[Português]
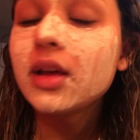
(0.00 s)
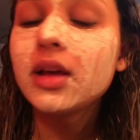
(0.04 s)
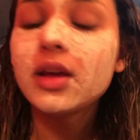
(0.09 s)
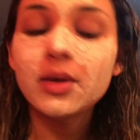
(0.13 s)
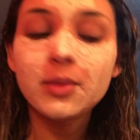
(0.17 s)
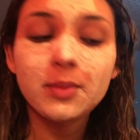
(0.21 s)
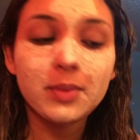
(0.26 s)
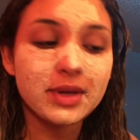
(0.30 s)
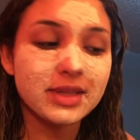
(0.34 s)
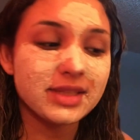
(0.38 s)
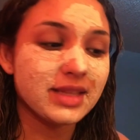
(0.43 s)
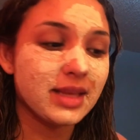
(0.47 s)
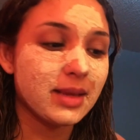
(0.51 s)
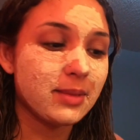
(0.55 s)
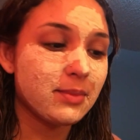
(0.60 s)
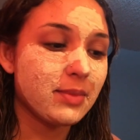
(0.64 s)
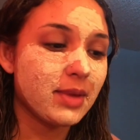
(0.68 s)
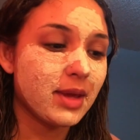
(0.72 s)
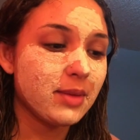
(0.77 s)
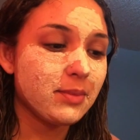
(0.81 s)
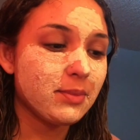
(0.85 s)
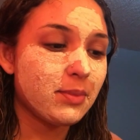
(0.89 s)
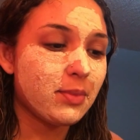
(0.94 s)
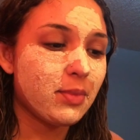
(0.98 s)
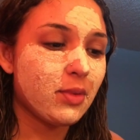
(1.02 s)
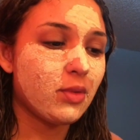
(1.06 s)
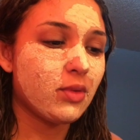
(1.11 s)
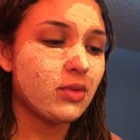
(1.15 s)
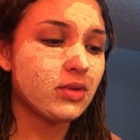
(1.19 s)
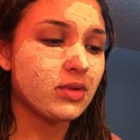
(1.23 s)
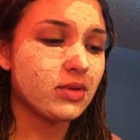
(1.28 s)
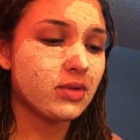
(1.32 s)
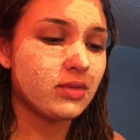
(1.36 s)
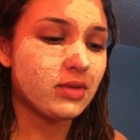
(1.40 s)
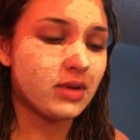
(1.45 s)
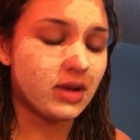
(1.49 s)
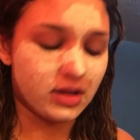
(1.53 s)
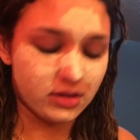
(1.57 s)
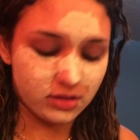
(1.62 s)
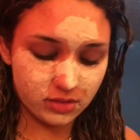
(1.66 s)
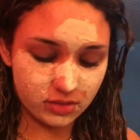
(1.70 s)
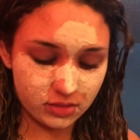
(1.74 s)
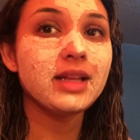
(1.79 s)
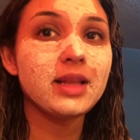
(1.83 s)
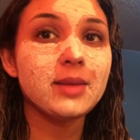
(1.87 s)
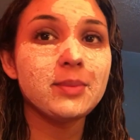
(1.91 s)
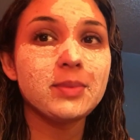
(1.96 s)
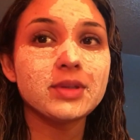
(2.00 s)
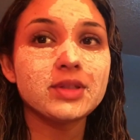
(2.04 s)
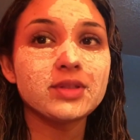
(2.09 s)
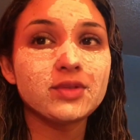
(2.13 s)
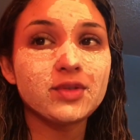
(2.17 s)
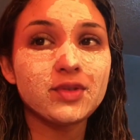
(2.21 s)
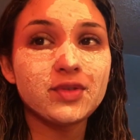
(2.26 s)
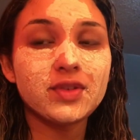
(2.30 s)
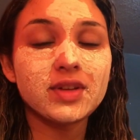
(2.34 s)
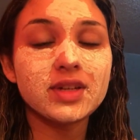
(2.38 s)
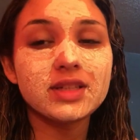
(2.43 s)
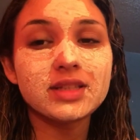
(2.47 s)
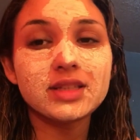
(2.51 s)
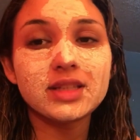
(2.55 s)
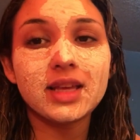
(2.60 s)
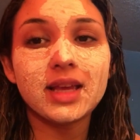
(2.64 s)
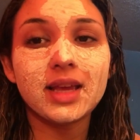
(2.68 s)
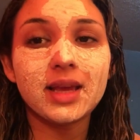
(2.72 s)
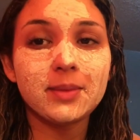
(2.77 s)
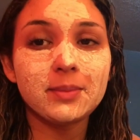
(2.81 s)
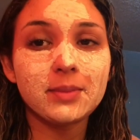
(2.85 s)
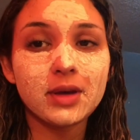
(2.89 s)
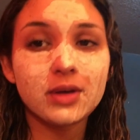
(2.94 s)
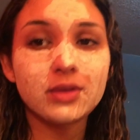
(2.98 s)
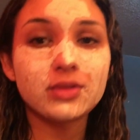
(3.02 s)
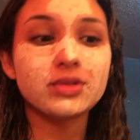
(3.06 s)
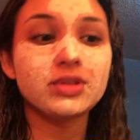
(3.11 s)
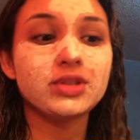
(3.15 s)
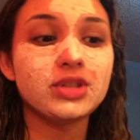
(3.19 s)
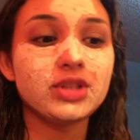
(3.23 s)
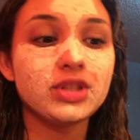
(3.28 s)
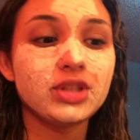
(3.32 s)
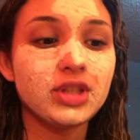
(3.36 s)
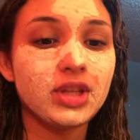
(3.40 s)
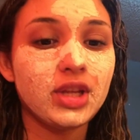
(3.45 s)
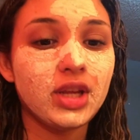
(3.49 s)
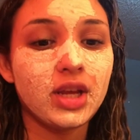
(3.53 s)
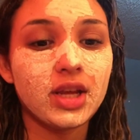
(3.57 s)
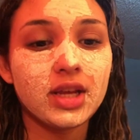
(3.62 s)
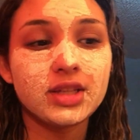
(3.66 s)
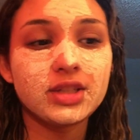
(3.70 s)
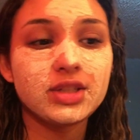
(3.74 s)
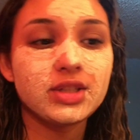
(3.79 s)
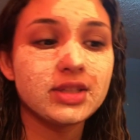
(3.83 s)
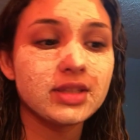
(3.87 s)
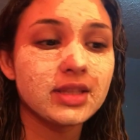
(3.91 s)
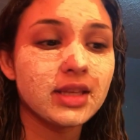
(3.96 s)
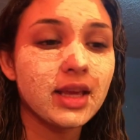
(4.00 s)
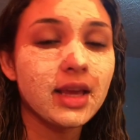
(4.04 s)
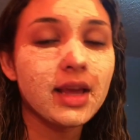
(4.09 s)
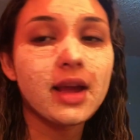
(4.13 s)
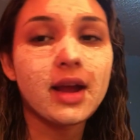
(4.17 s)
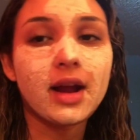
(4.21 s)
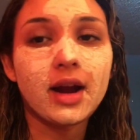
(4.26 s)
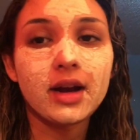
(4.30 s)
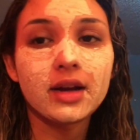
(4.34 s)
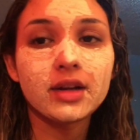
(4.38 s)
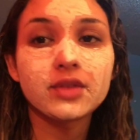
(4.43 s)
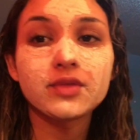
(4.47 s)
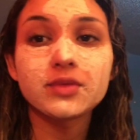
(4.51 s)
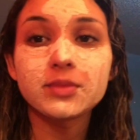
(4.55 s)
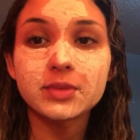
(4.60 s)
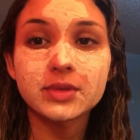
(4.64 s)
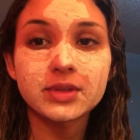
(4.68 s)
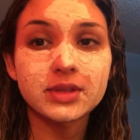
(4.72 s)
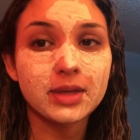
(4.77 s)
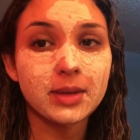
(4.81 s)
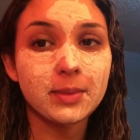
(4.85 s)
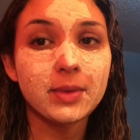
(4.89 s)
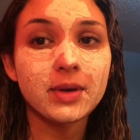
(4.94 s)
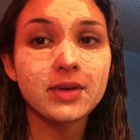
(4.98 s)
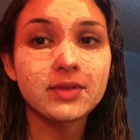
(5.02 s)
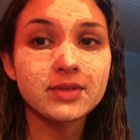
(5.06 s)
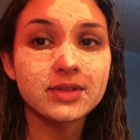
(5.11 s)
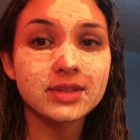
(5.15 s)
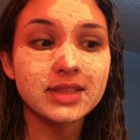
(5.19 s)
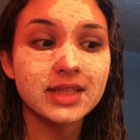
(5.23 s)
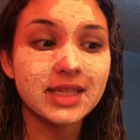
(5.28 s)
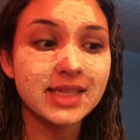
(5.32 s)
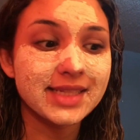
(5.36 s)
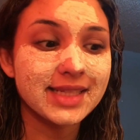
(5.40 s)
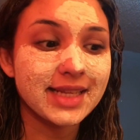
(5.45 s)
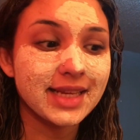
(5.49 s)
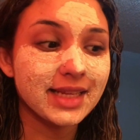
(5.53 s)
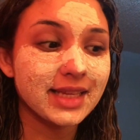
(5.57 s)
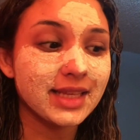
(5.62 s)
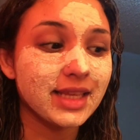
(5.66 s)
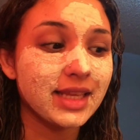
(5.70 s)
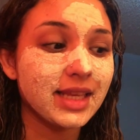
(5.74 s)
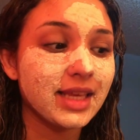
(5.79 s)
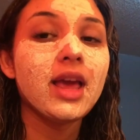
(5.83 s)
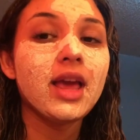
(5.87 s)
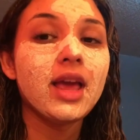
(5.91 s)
Eu passei bem pouco, eu acho. Depois eu vou fazer minha rotininha de skincare que eu vou mostrar pra vocês aqui.